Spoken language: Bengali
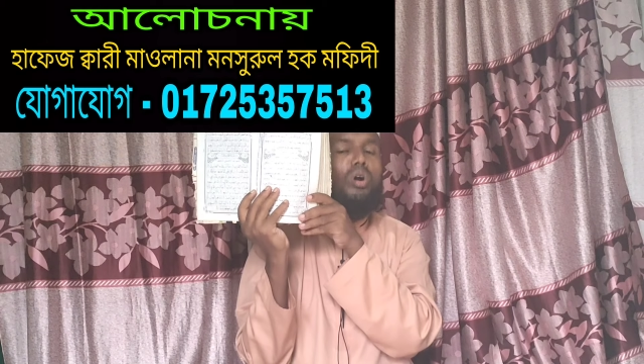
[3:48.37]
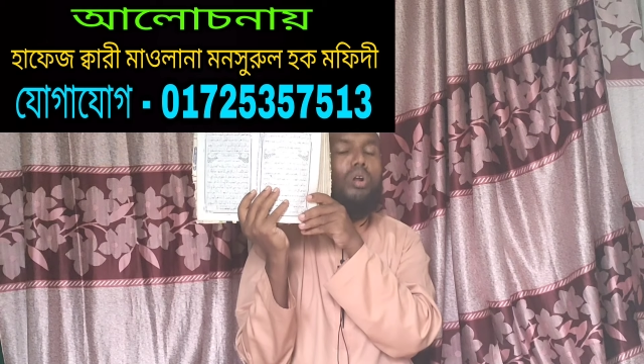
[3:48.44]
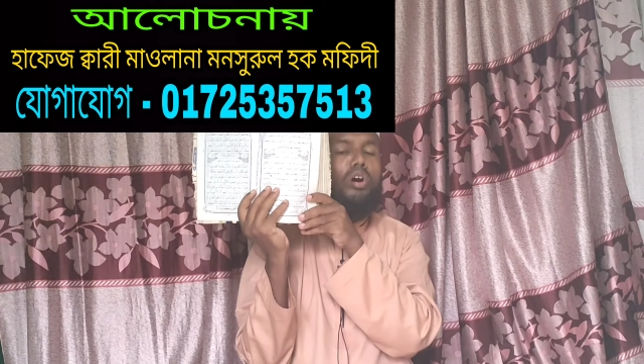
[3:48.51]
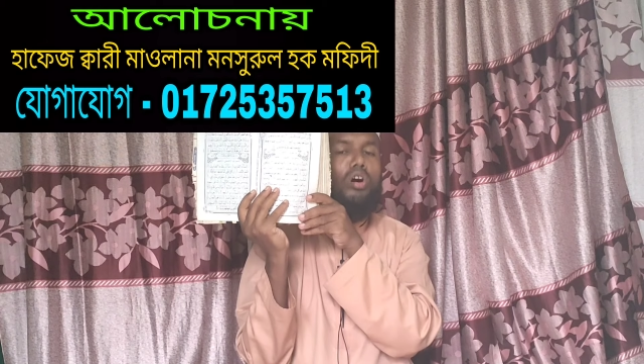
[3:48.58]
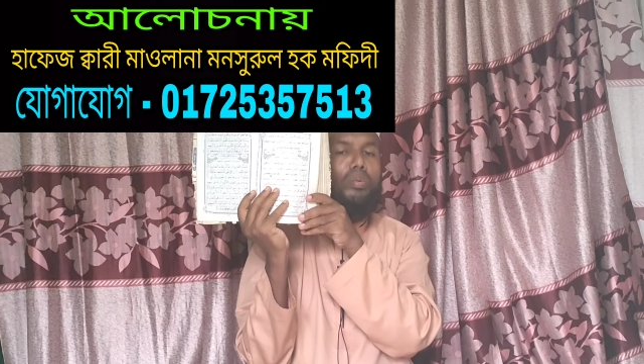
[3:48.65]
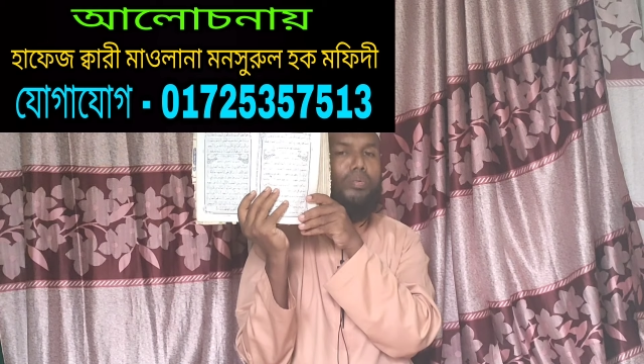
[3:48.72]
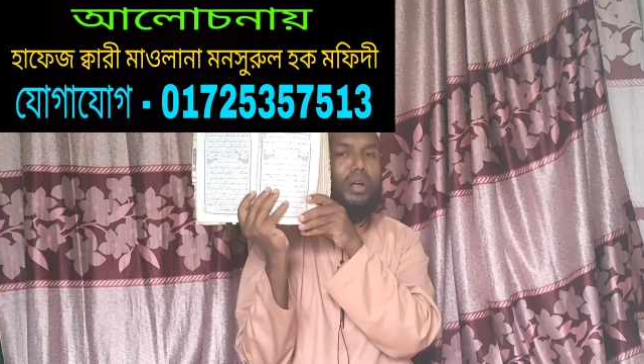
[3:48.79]

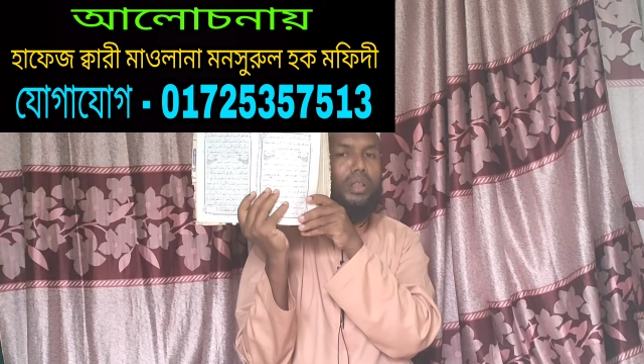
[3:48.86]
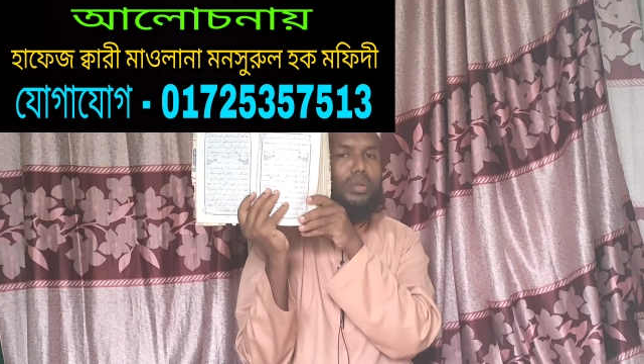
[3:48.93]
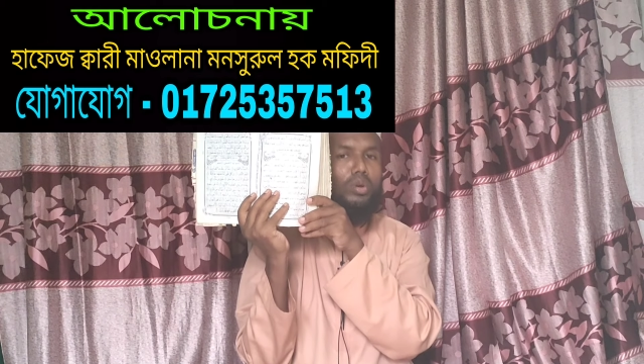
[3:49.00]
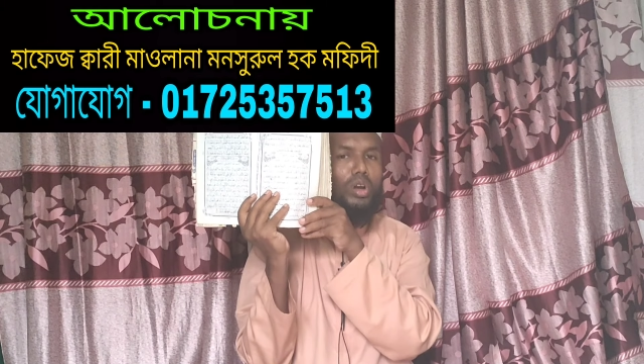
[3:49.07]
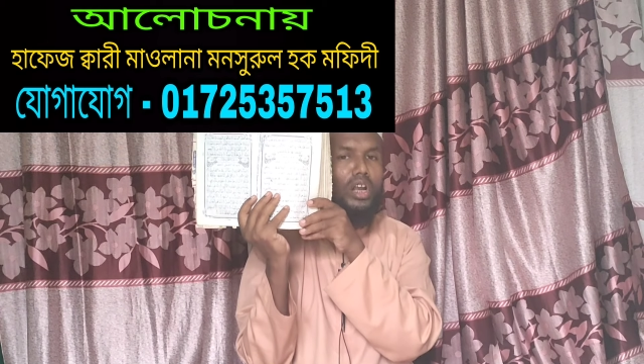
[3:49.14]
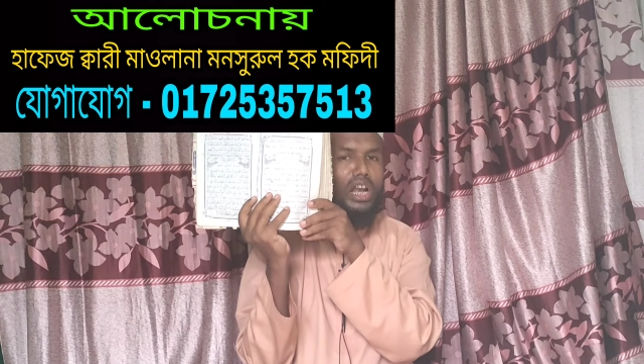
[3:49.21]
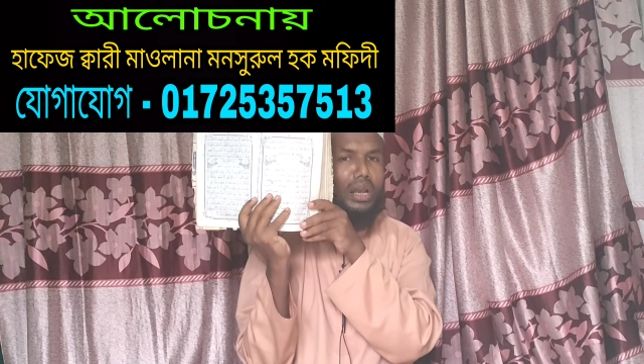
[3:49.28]

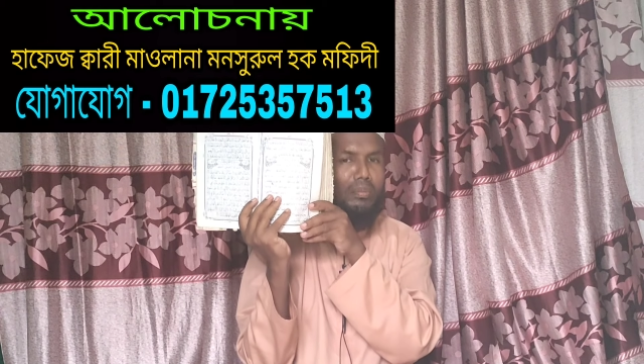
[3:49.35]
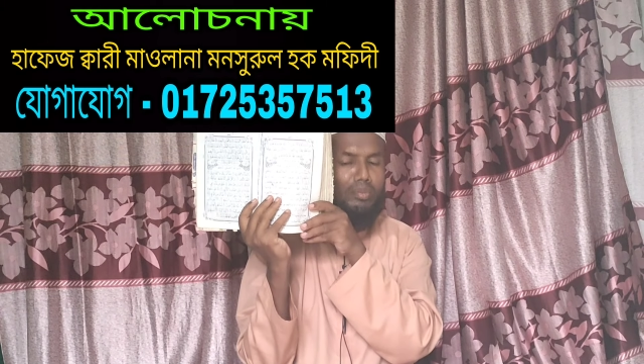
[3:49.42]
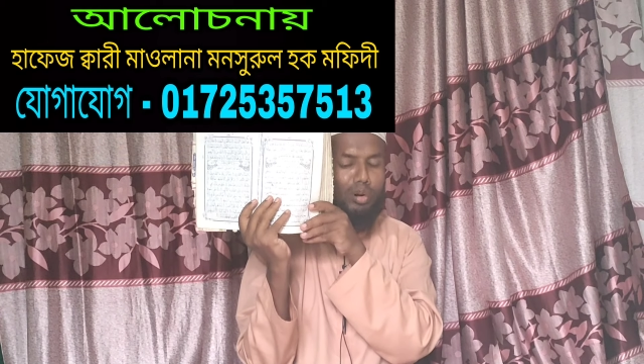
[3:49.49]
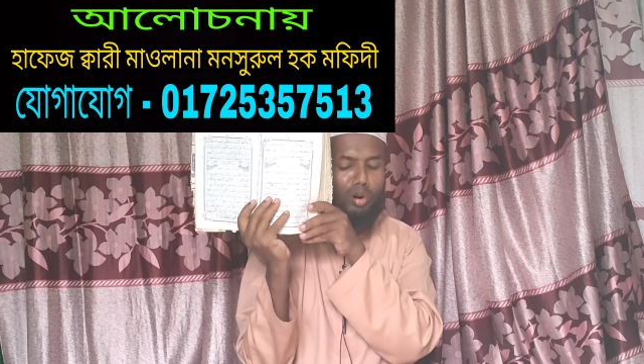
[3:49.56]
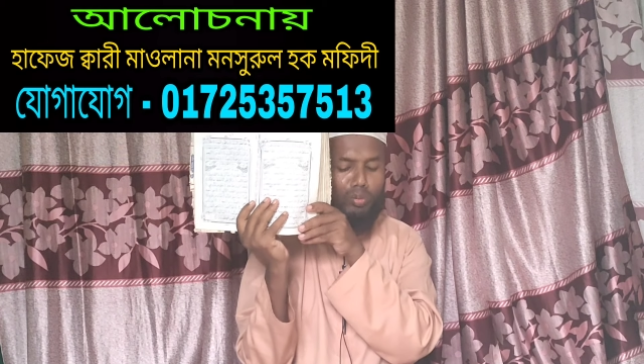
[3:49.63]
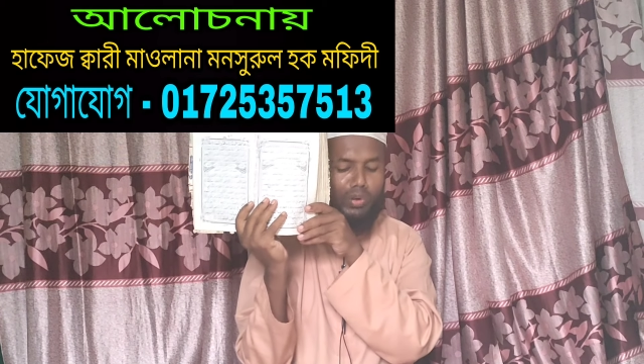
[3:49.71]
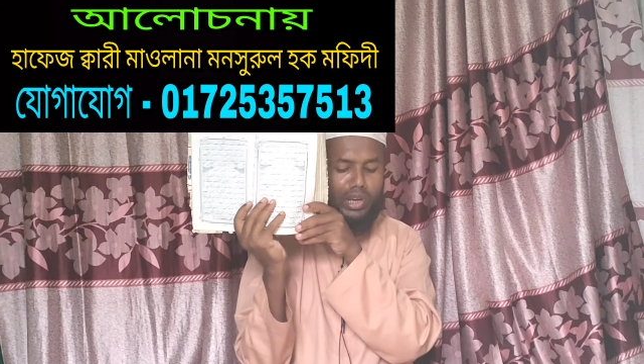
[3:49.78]
অরহমাতুল্লিল
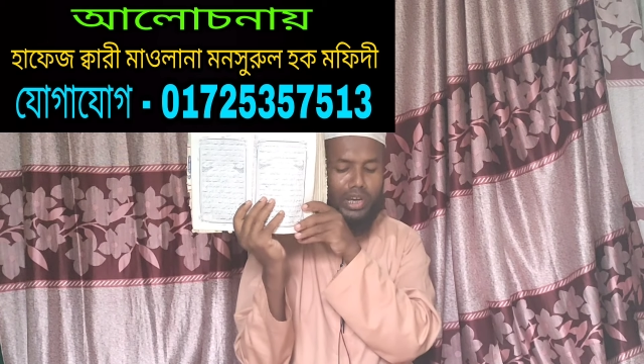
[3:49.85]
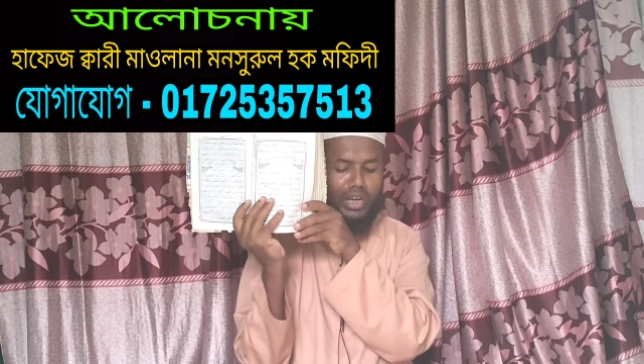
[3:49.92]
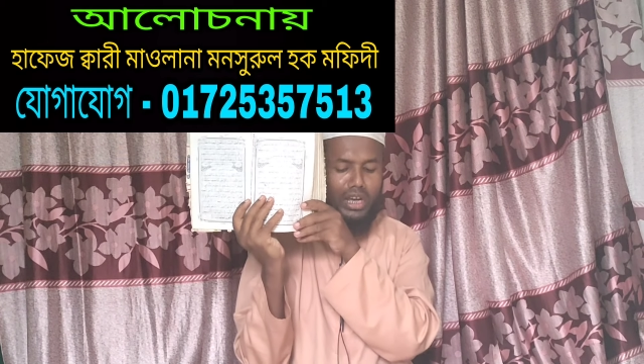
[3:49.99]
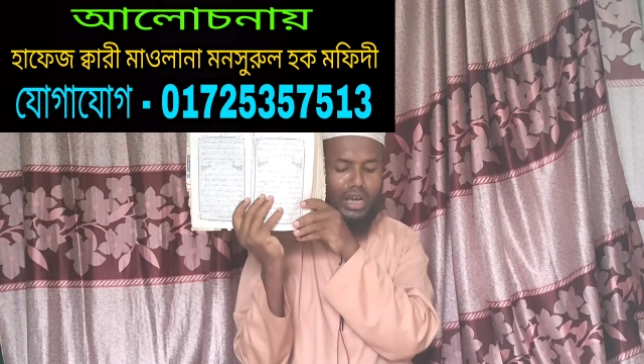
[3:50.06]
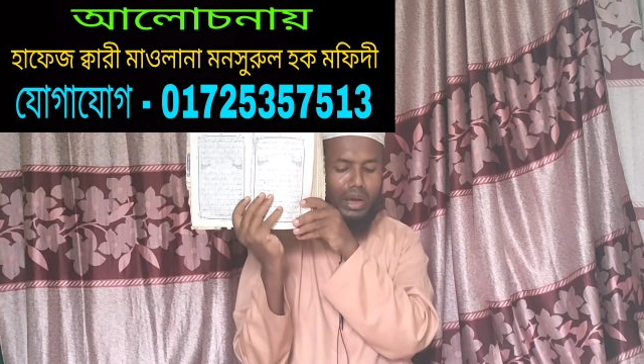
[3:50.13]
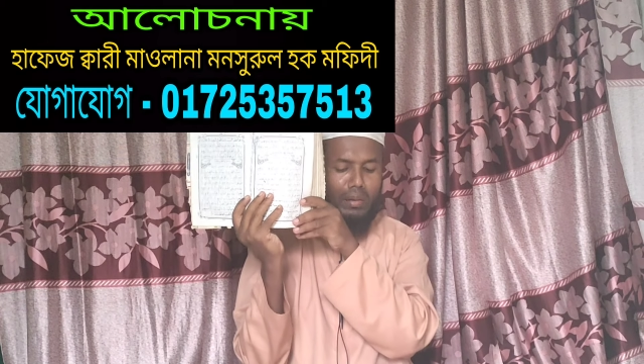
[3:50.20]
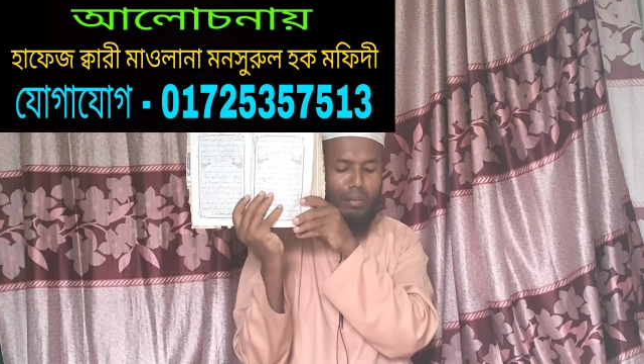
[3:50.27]
মমিনিন
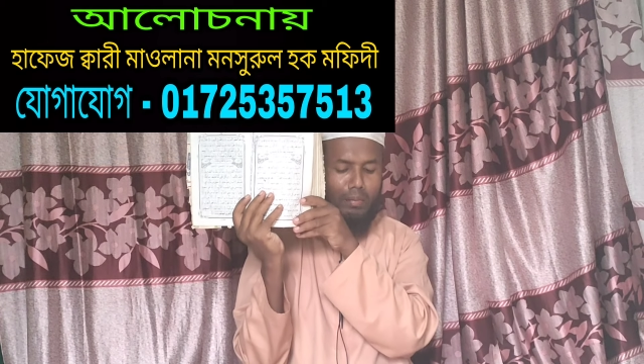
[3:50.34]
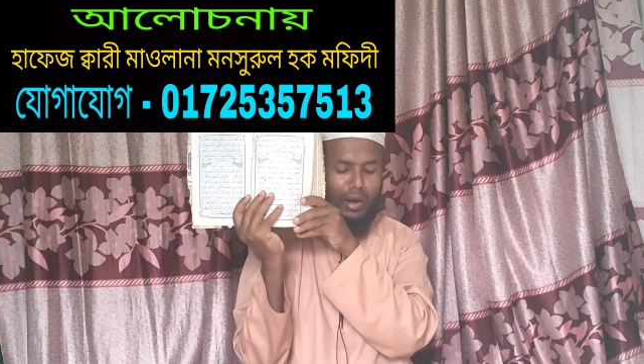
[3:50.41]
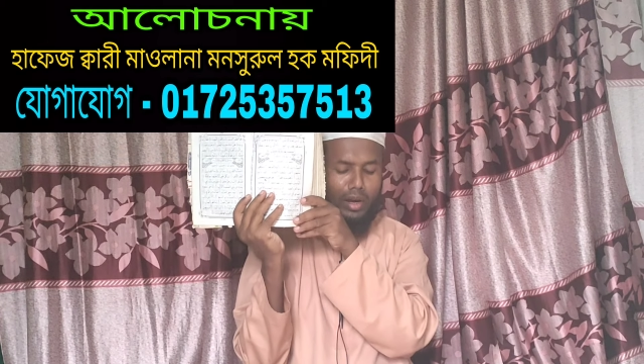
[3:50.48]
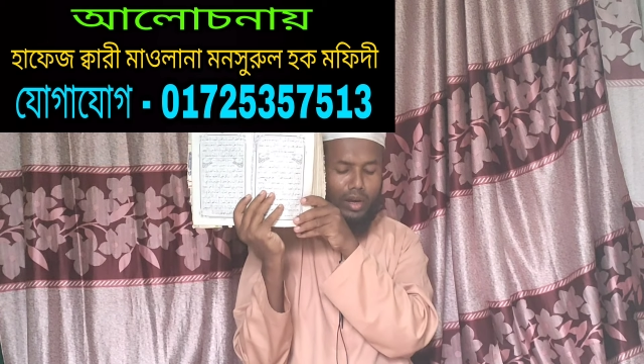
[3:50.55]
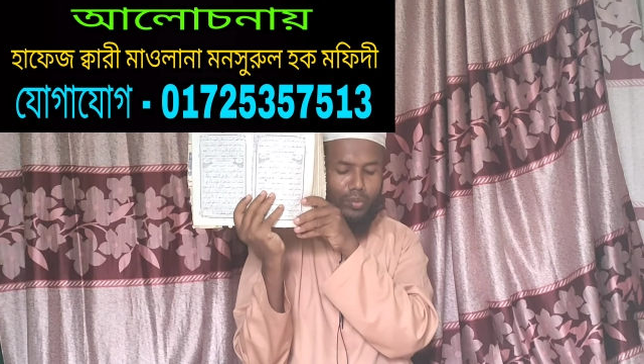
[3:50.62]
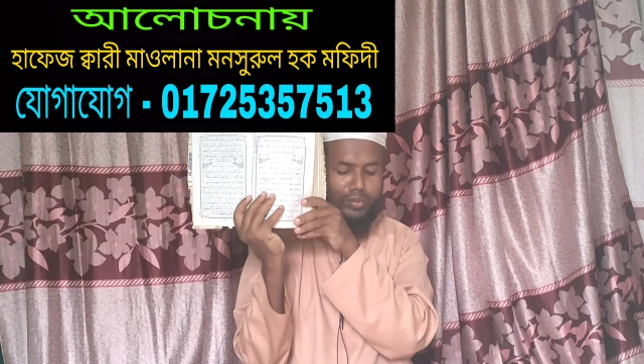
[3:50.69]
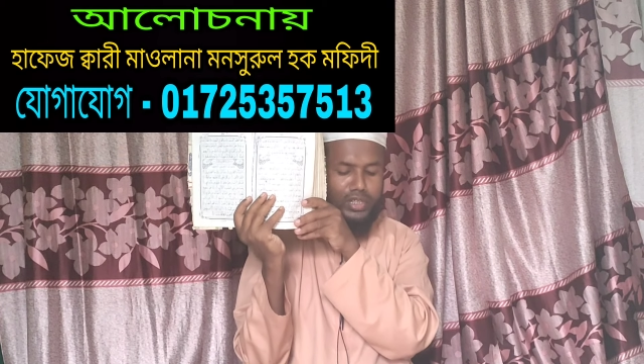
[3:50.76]

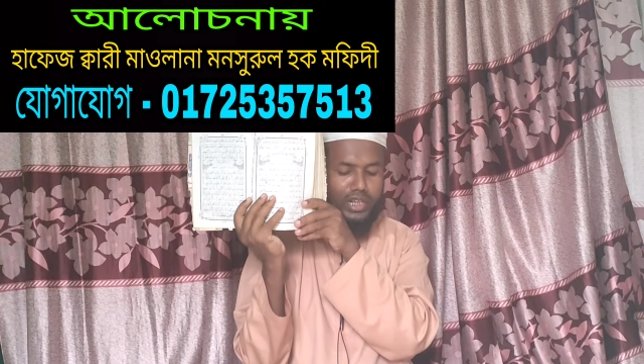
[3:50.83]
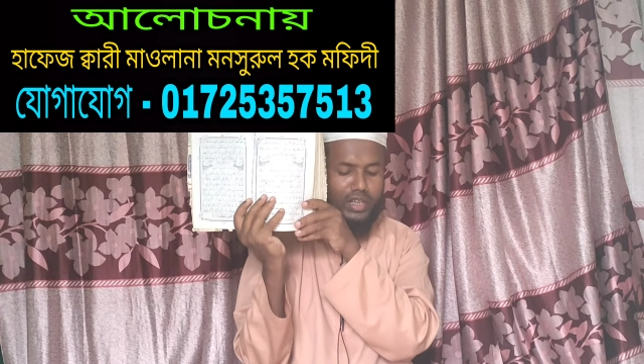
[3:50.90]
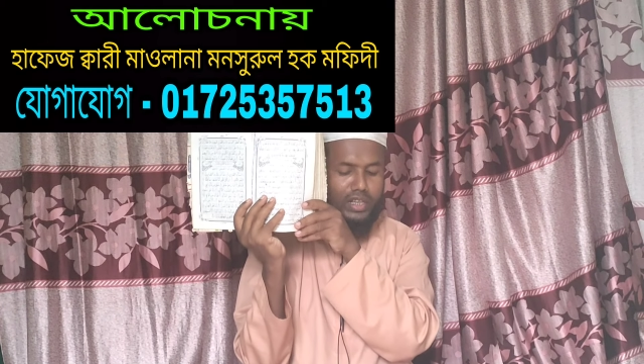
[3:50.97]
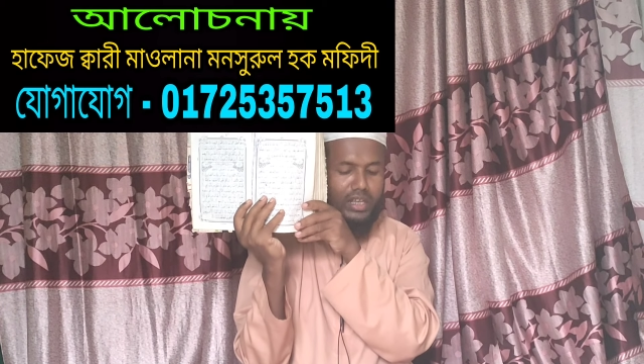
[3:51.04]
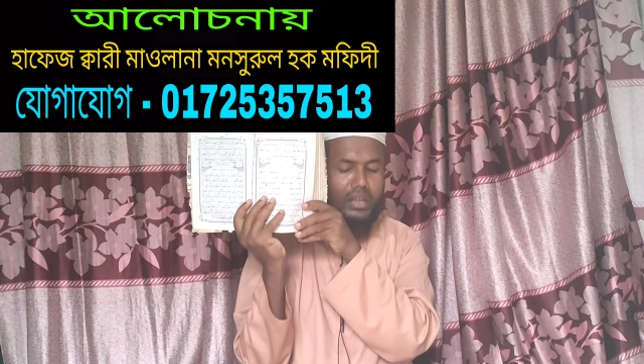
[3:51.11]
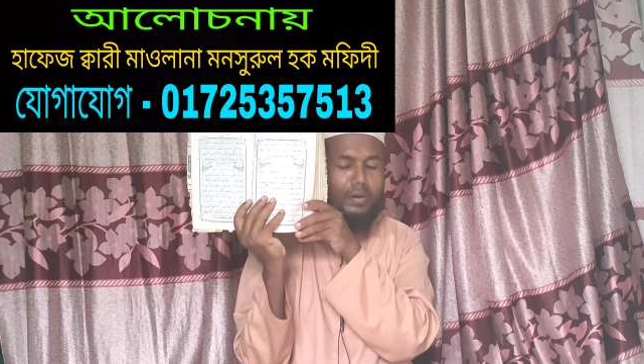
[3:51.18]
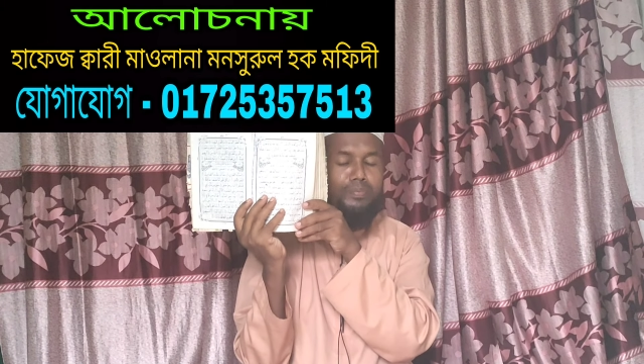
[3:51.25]
মানব
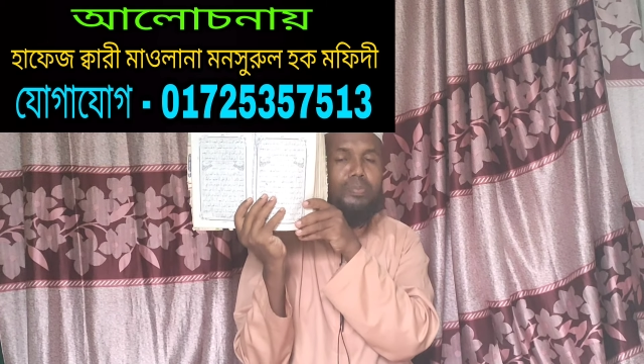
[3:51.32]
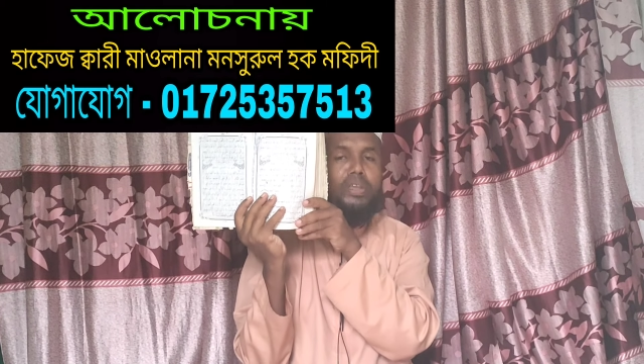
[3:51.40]
জাতির